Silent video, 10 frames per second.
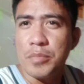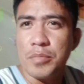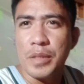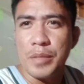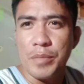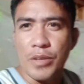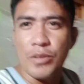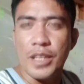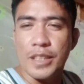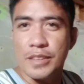
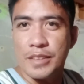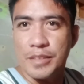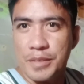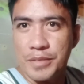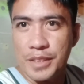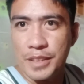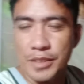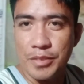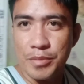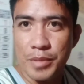Panibagong araw naman mga
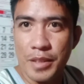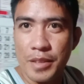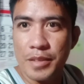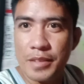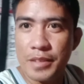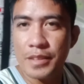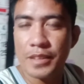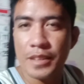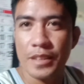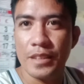katropa
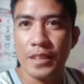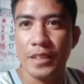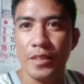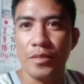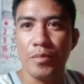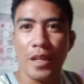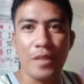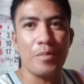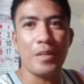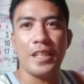eh, Kung bago
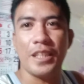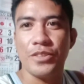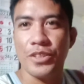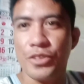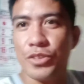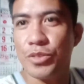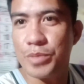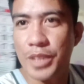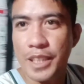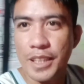pa lang kayo sa youtube
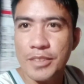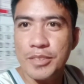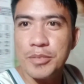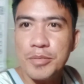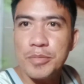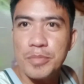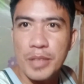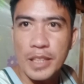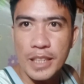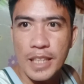channel ko
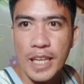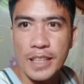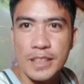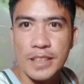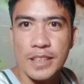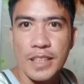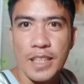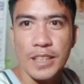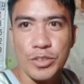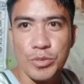Pag-like
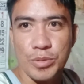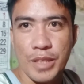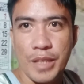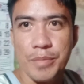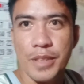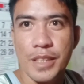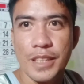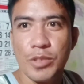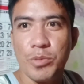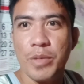and subscribe mga
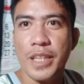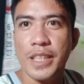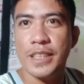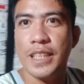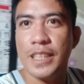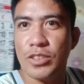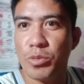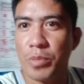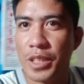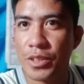katropa Hit the
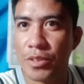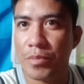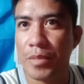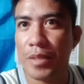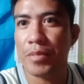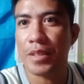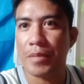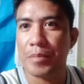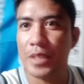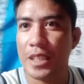notification bell para
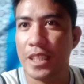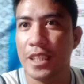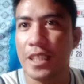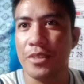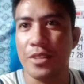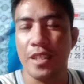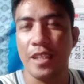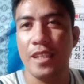updated kayo sa